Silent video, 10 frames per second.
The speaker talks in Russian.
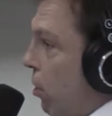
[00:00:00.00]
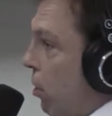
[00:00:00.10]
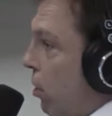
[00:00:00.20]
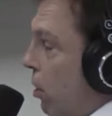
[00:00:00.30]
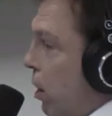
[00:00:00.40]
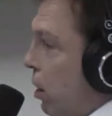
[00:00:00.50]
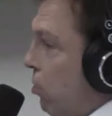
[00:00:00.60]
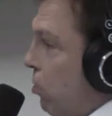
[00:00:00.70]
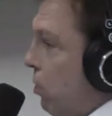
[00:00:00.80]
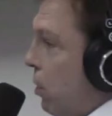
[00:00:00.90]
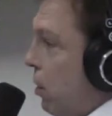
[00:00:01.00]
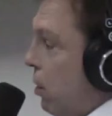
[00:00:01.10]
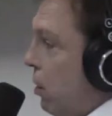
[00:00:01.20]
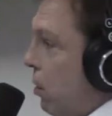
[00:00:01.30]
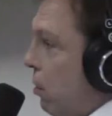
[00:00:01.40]
А
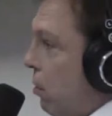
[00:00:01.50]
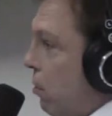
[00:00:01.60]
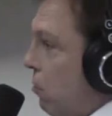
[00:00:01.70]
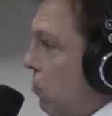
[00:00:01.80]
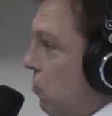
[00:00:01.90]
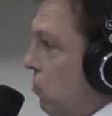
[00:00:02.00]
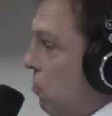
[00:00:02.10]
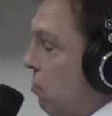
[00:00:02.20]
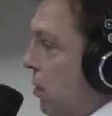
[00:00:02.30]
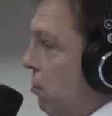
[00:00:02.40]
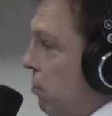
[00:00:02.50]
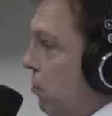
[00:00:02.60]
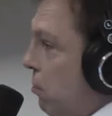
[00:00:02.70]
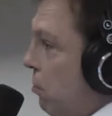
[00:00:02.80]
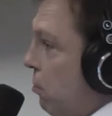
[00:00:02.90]
экономика... Всегда
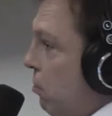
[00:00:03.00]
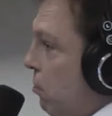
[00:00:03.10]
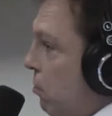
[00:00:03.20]
первична.